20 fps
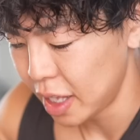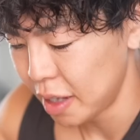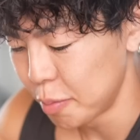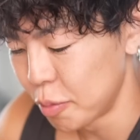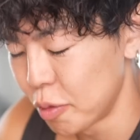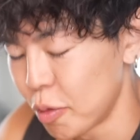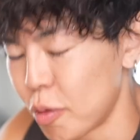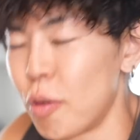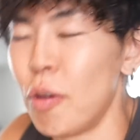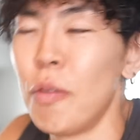
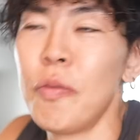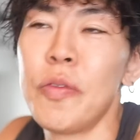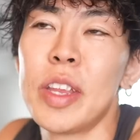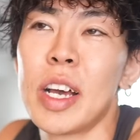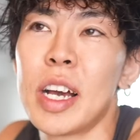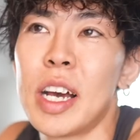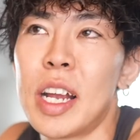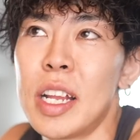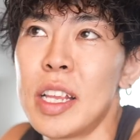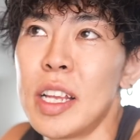もうこん
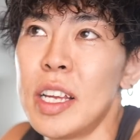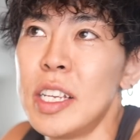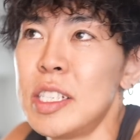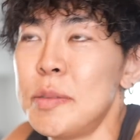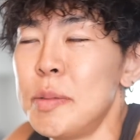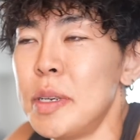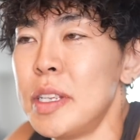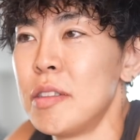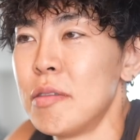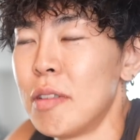な体い
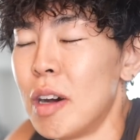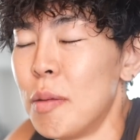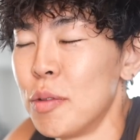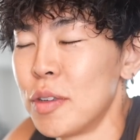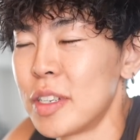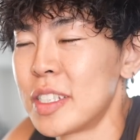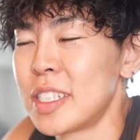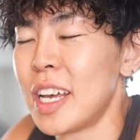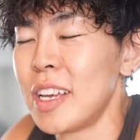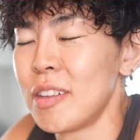じめるのは
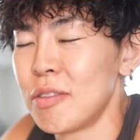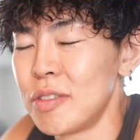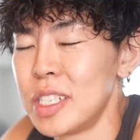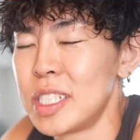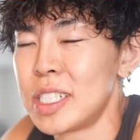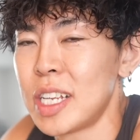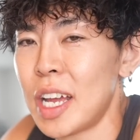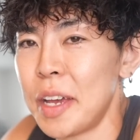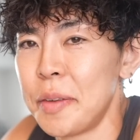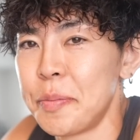もう最後に
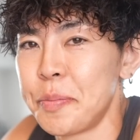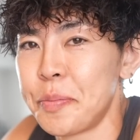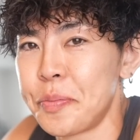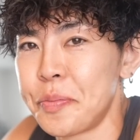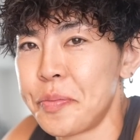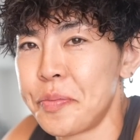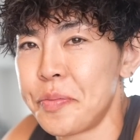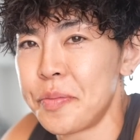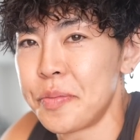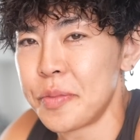したい
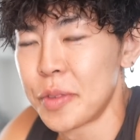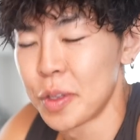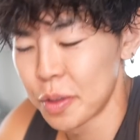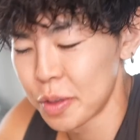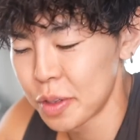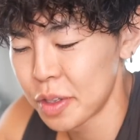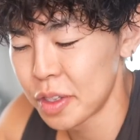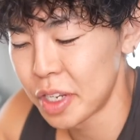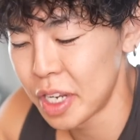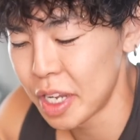
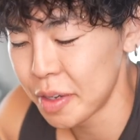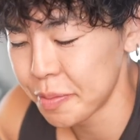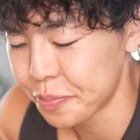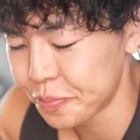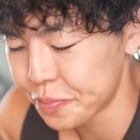本当に